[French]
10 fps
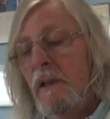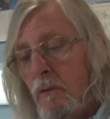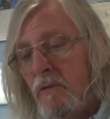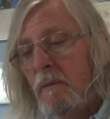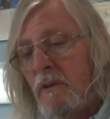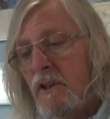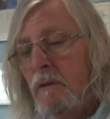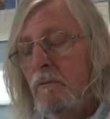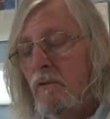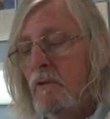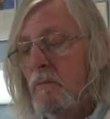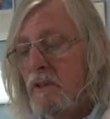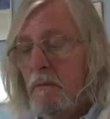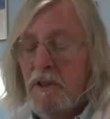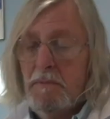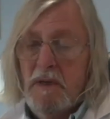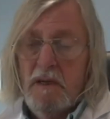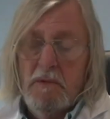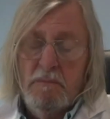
Et non, ça marche, non seulement ça marche pas,